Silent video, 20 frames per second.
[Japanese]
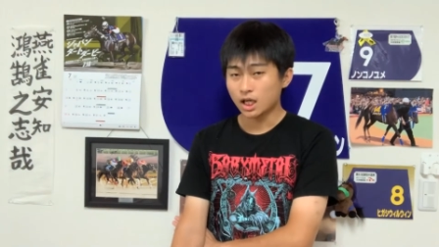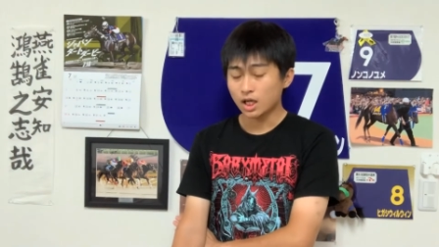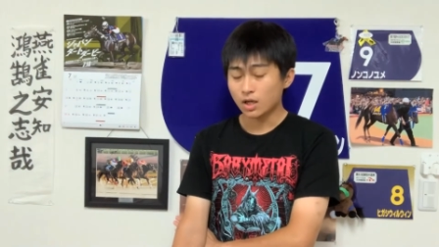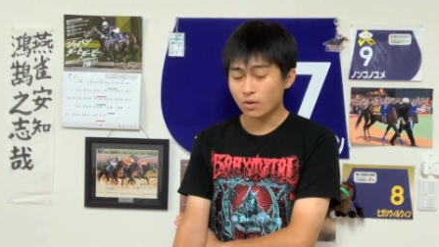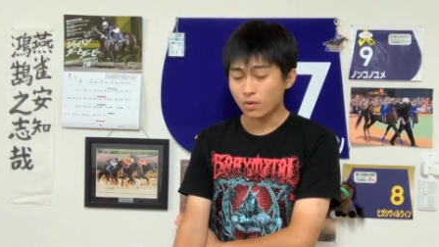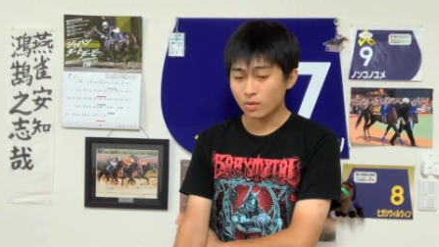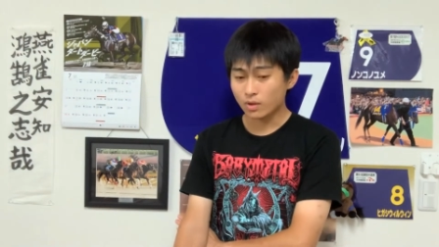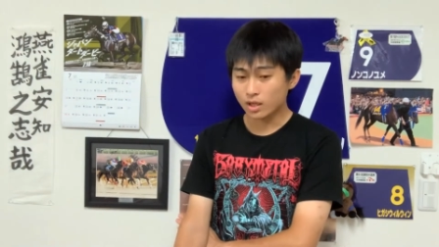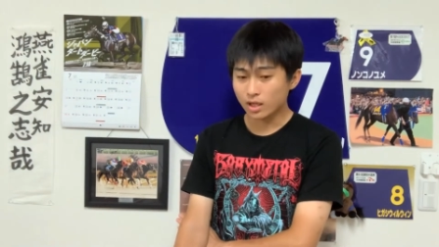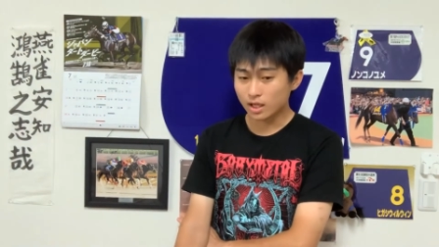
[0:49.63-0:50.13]

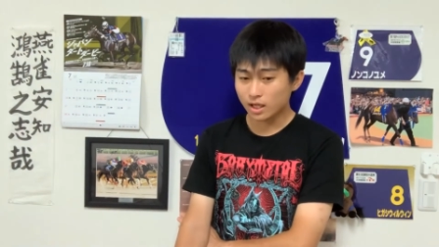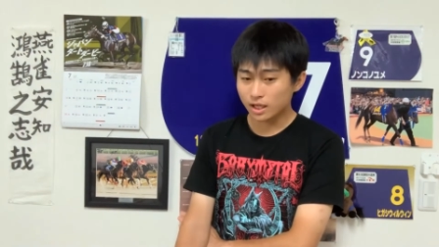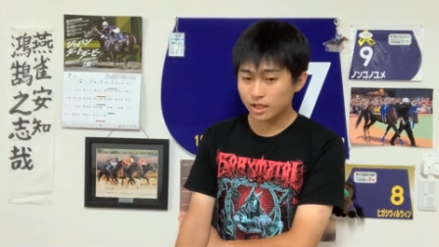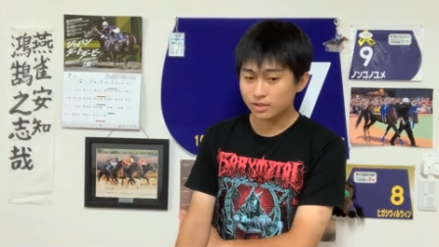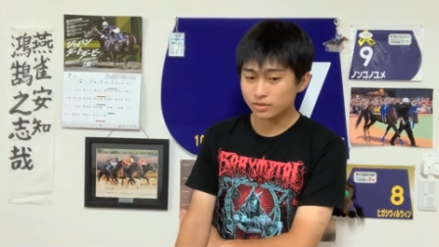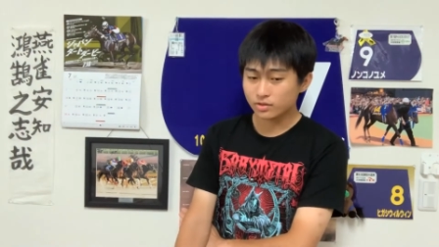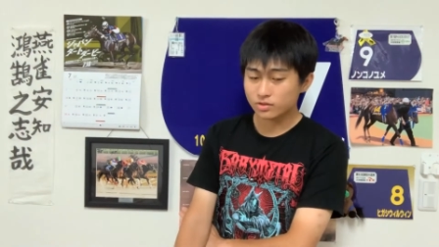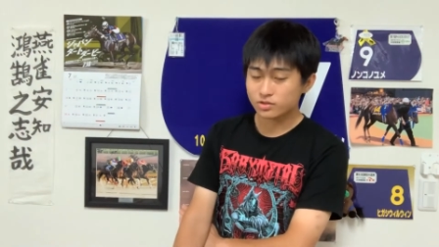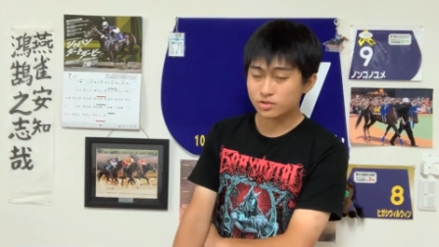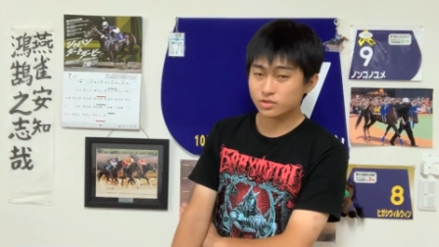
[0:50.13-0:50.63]
今回
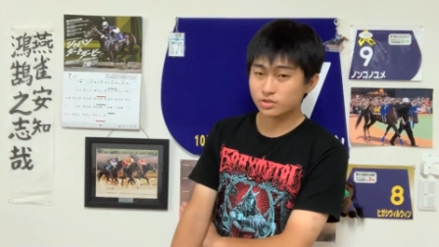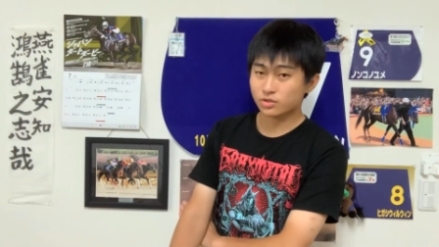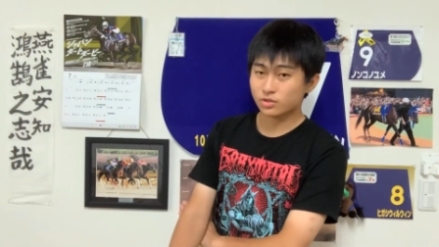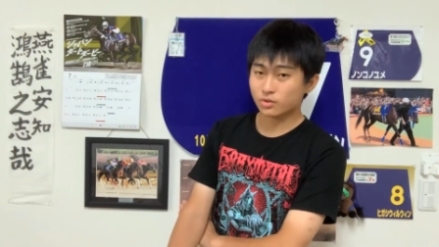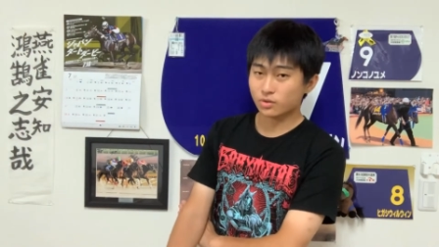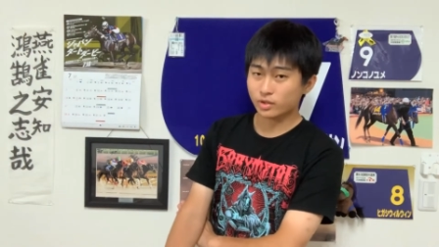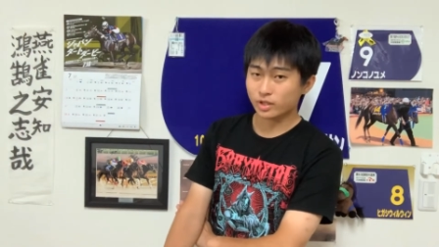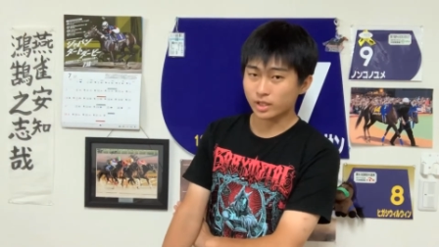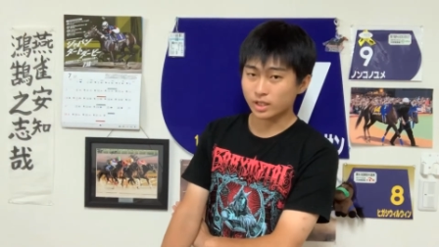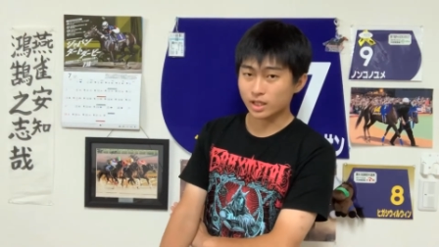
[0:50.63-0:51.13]
の中
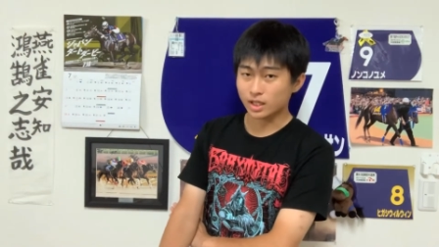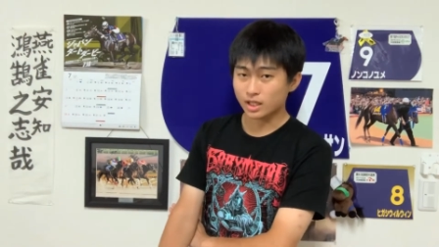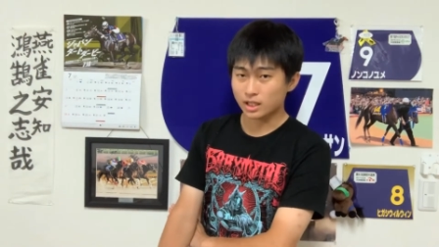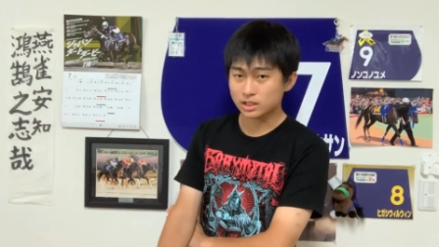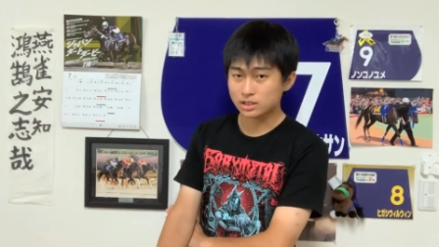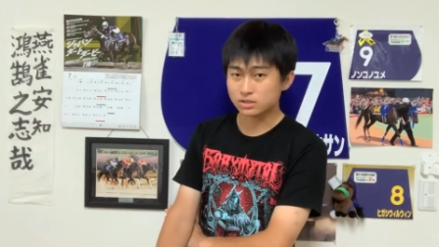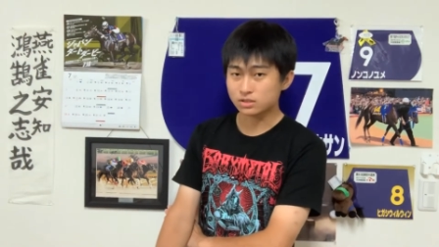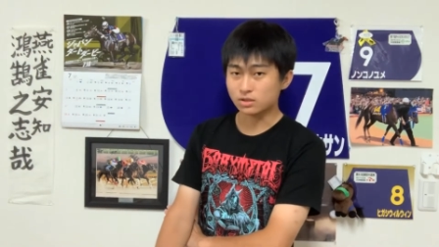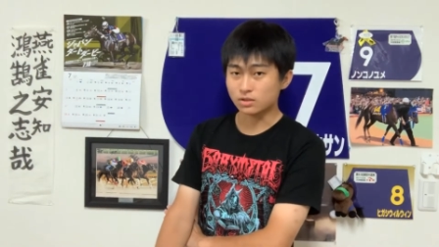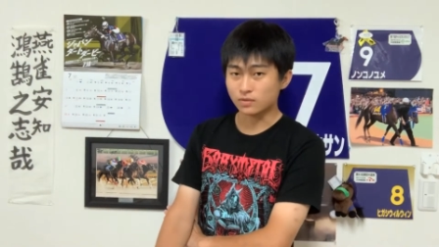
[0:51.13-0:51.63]
京記念
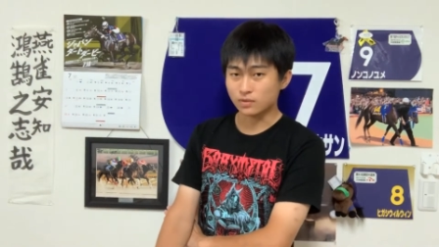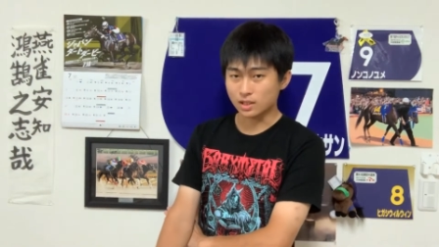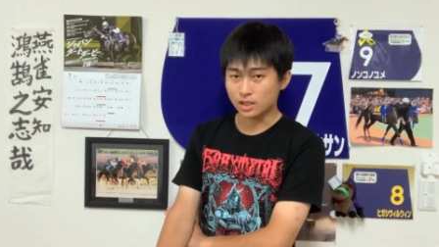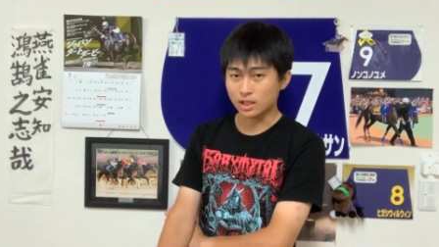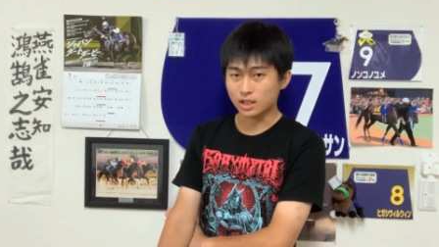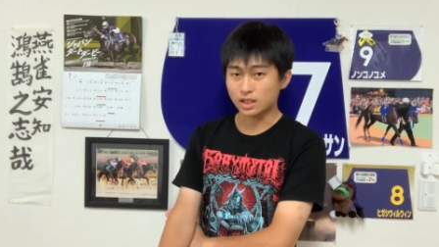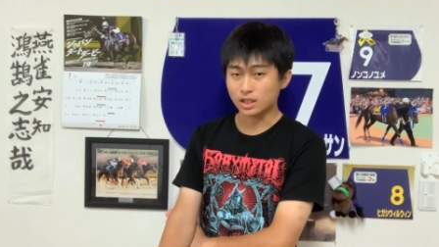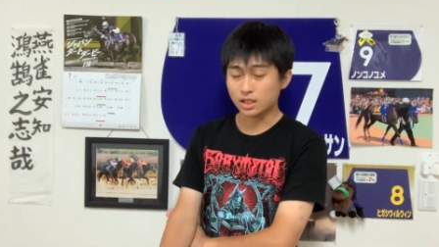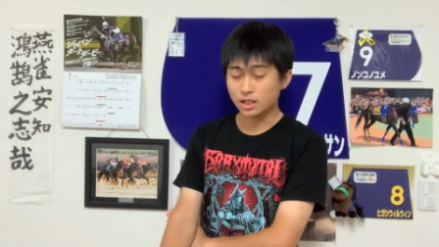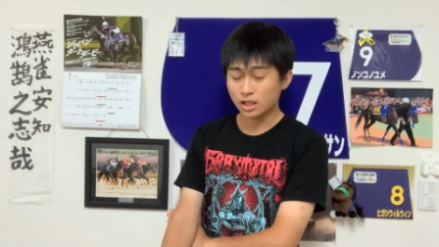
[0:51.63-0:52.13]
勝つの
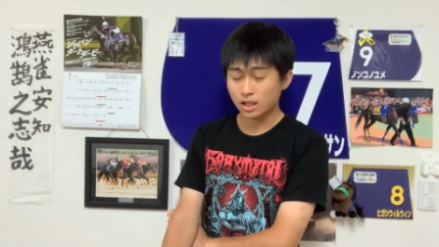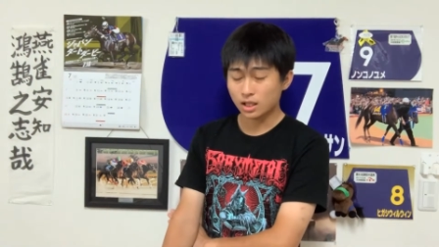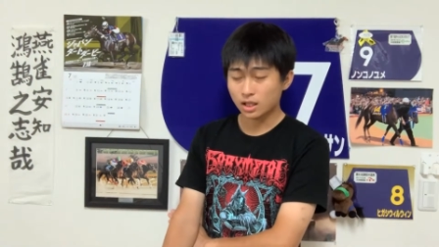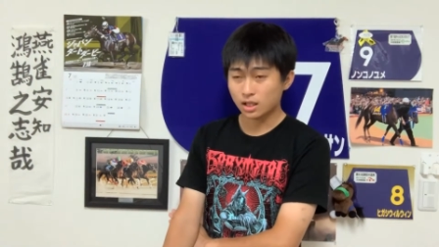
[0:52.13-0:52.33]
は